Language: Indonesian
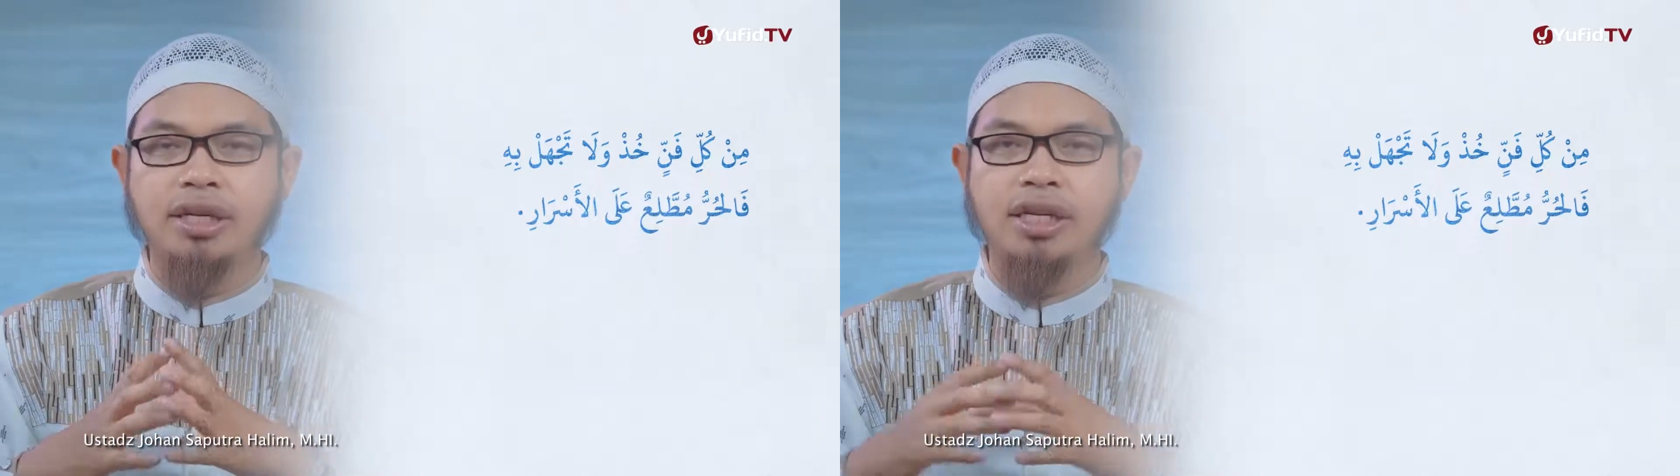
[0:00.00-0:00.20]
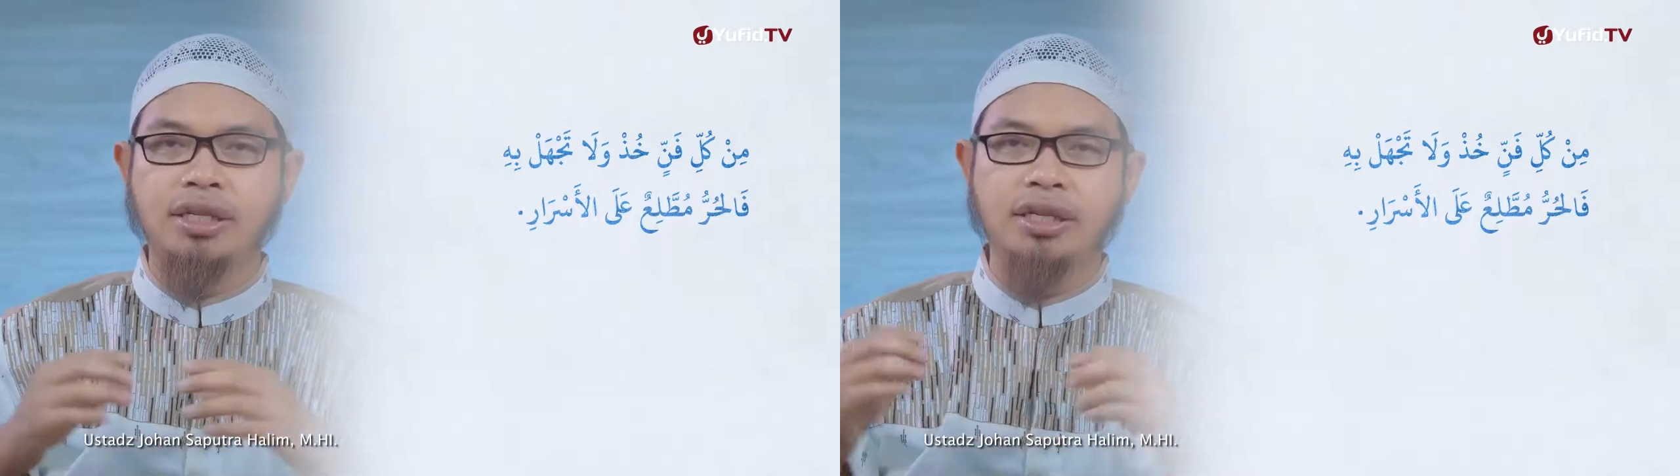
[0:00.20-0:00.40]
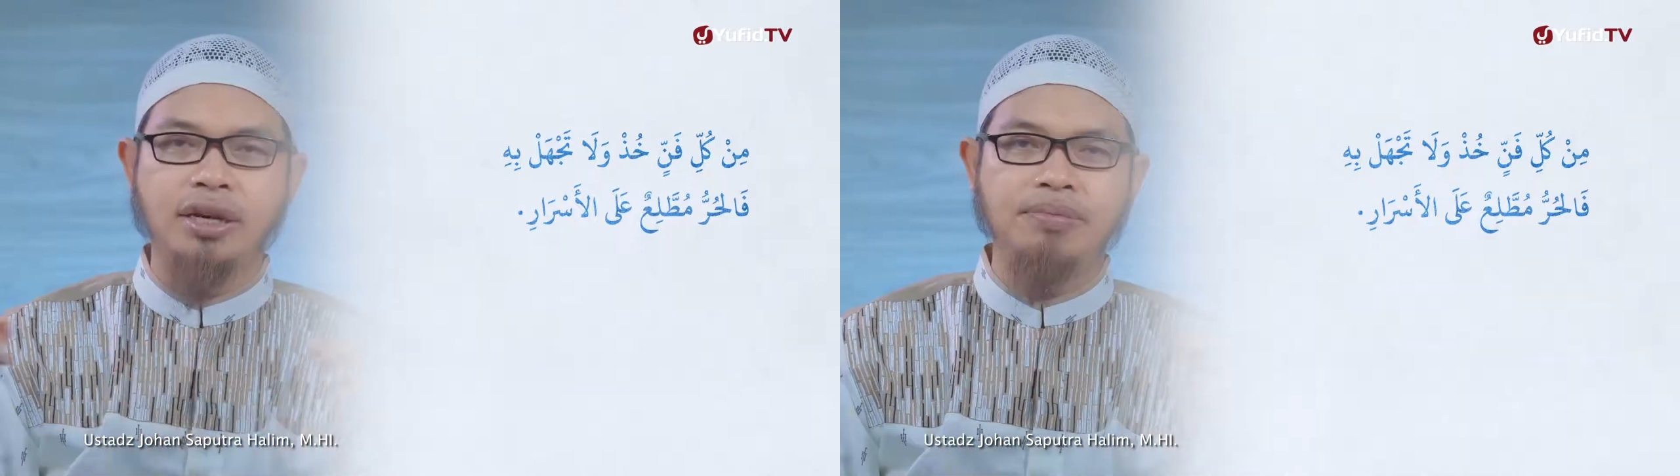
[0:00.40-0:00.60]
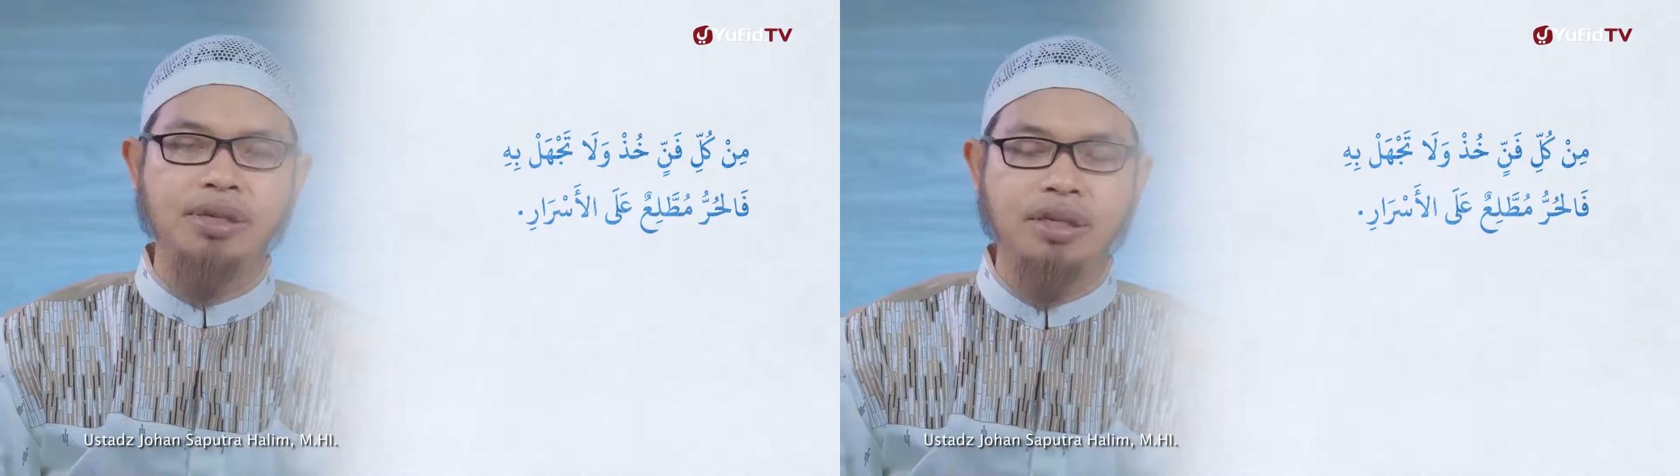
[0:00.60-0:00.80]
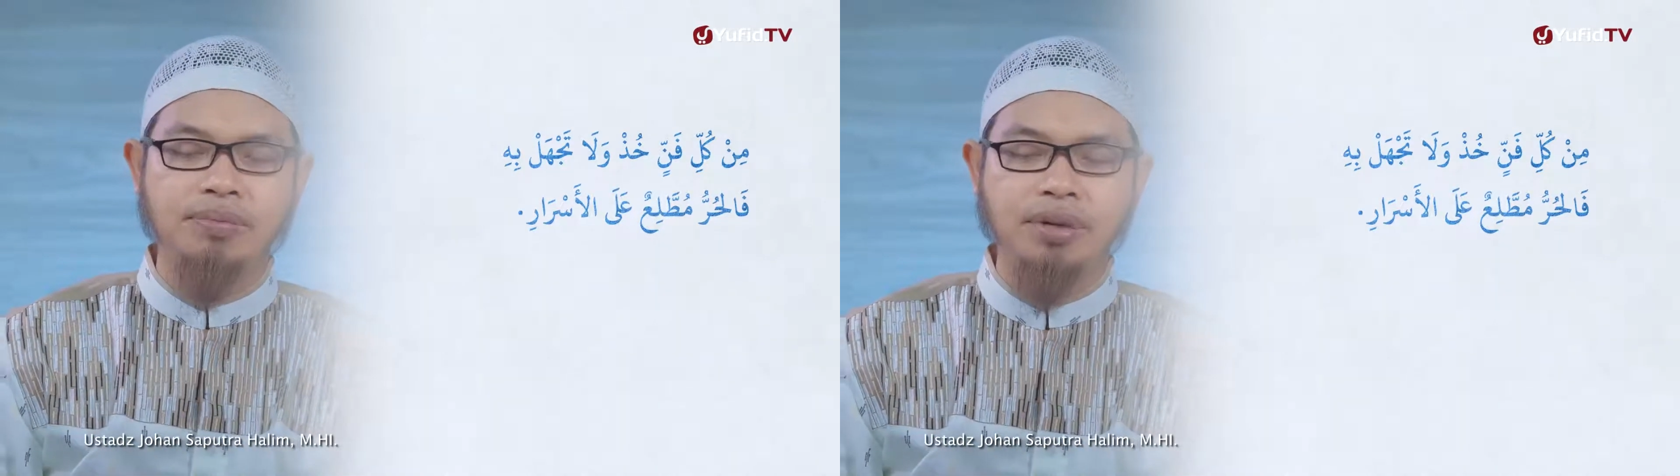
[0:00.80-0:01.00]
Di setiap
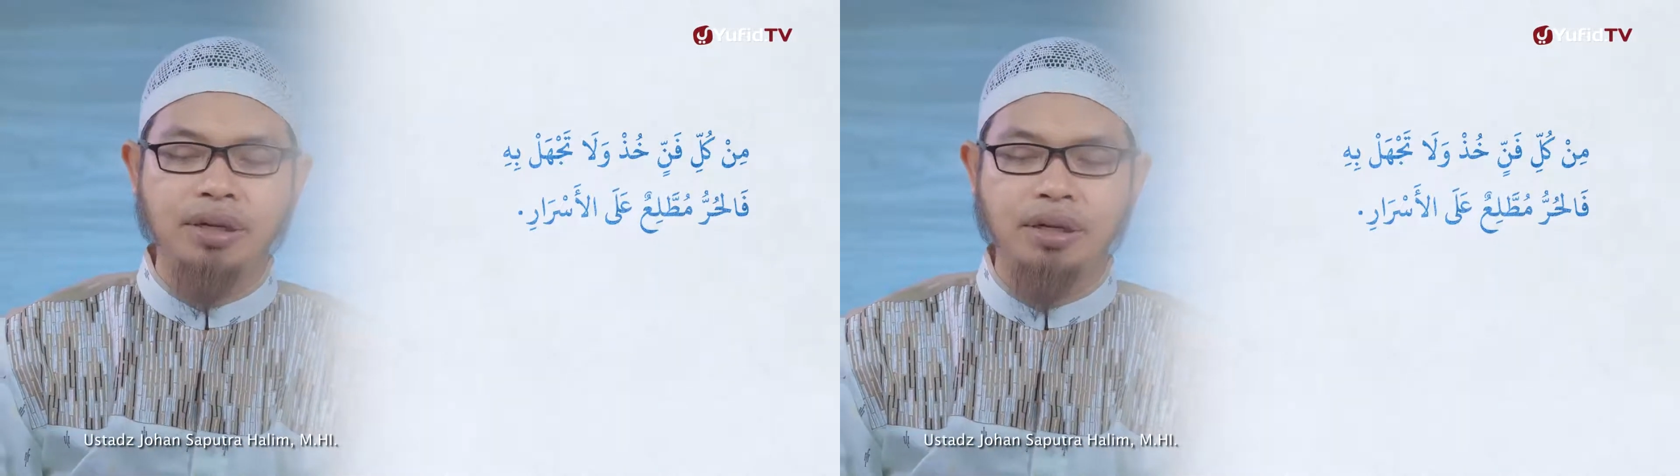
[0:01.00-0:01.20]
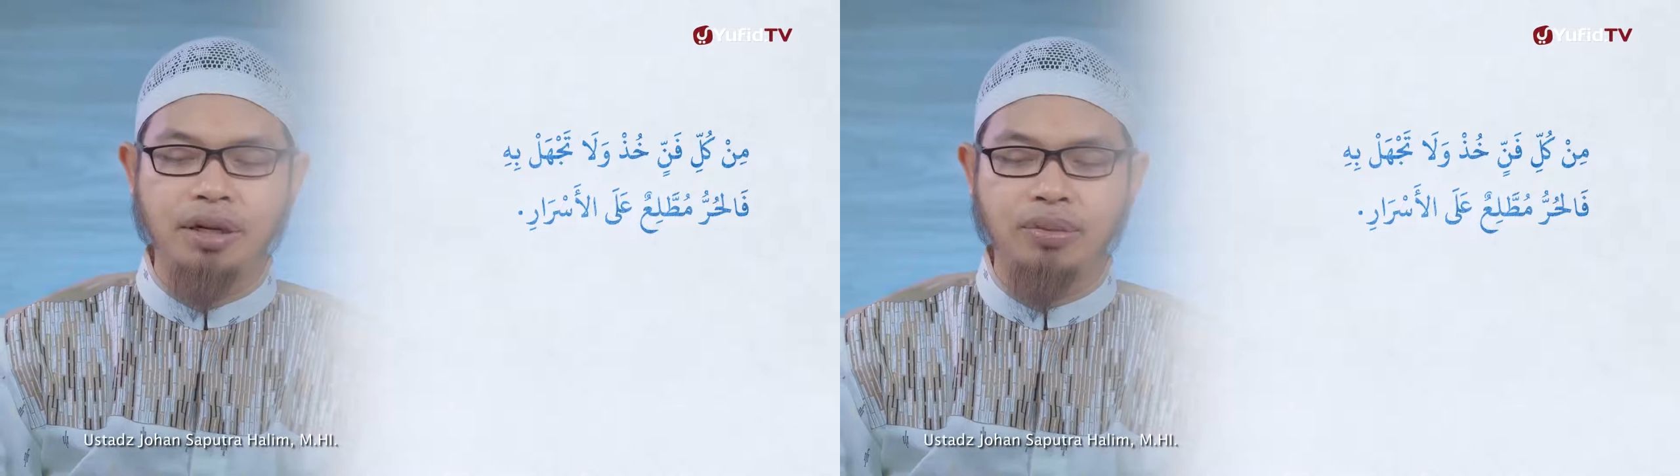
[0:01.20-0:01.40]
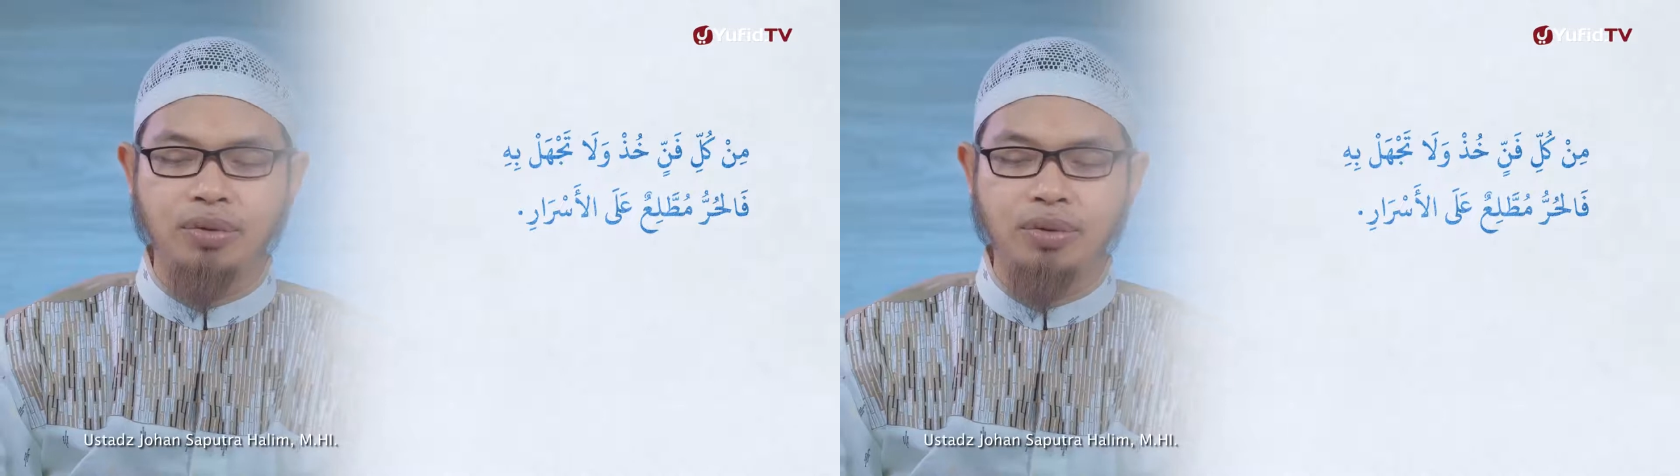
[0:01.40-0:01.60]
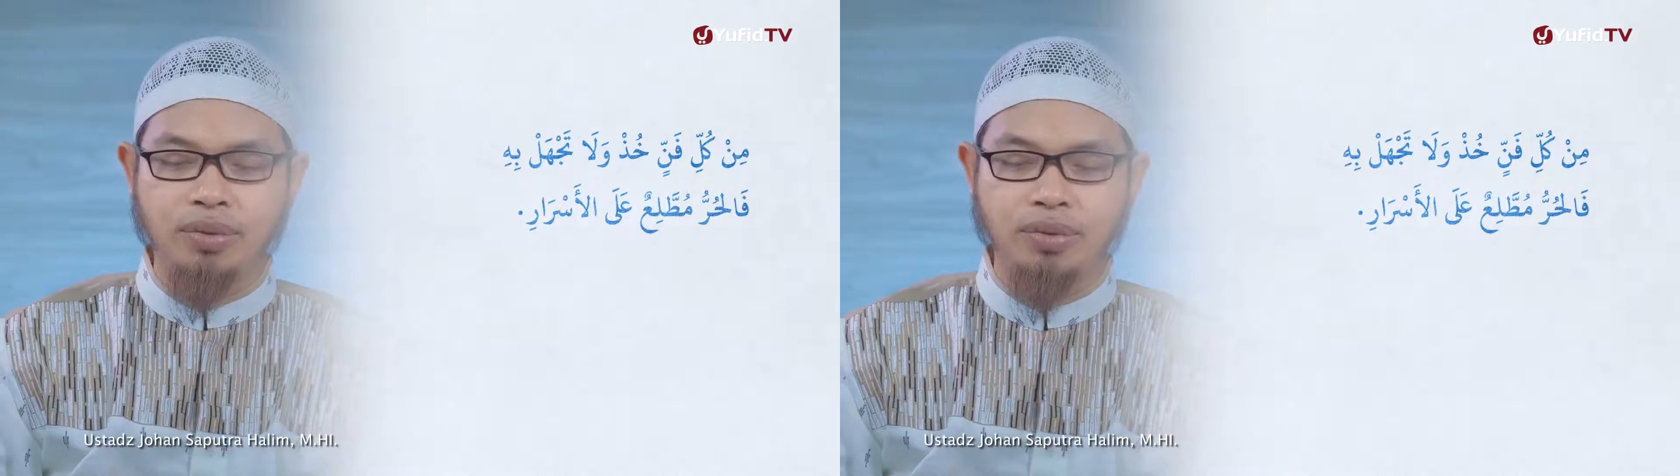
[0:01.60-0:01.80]
disiplin ilmu,